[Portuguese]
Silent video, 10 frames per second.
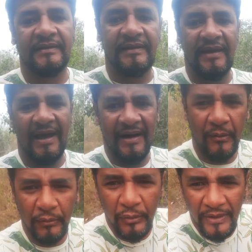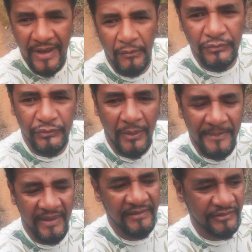Que era um local
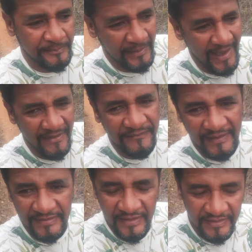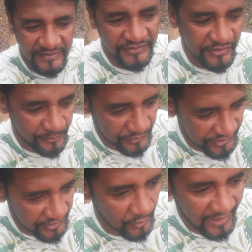somente para fazer esse tipo
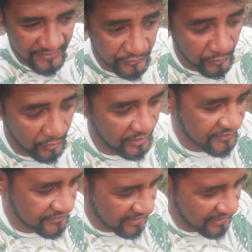de orações,